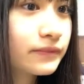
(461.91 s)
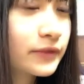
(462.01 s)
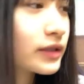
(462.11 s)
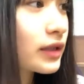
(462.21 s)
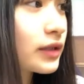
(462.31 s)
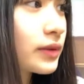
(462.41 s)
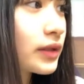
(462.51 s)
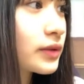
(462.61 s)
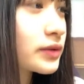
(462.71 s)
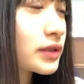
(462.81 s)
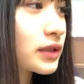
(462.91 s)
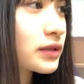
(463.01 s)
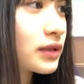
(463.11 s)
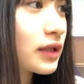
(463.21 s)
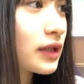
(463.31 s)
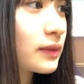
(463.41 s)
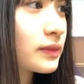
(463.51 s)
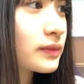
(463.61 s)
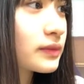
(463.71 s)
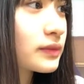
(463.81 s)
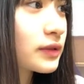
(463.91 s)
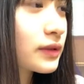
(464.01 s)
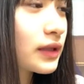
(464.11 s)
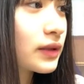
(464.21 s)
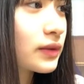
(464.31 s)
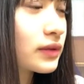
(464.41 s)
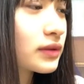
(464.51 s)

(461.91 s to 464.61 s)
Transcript: 絶対去年のじゃなくて去年の